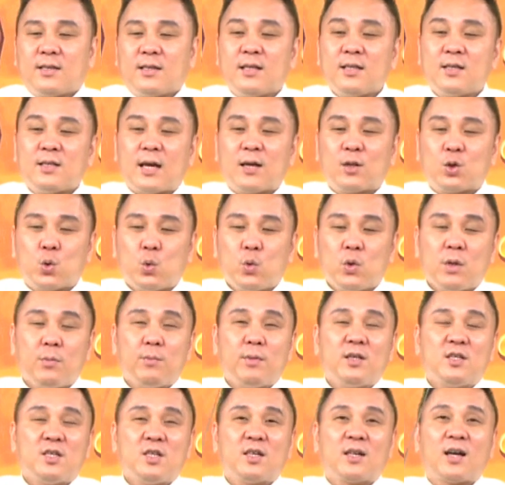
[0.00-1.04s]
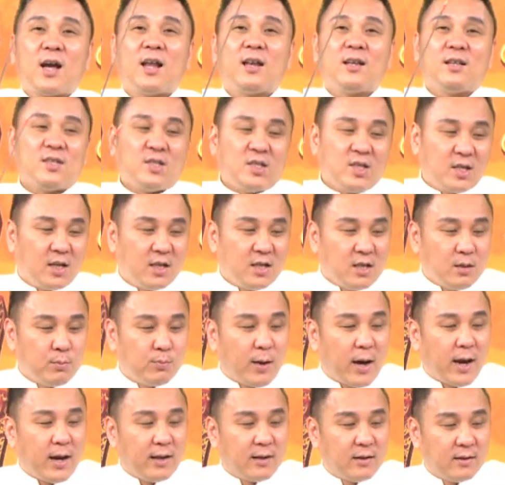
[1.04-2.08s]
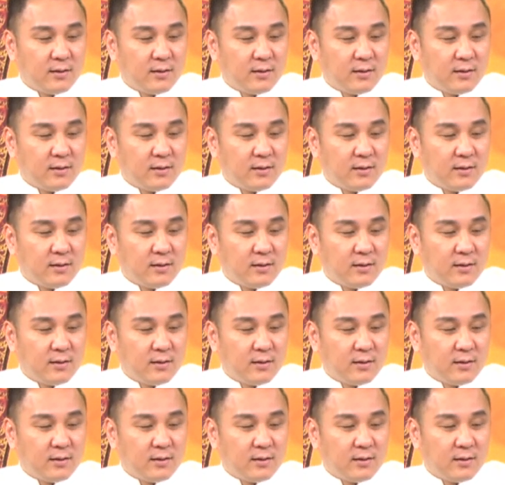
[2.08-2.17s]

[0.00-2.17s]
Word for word: 这张图你们已经看了几个礼拜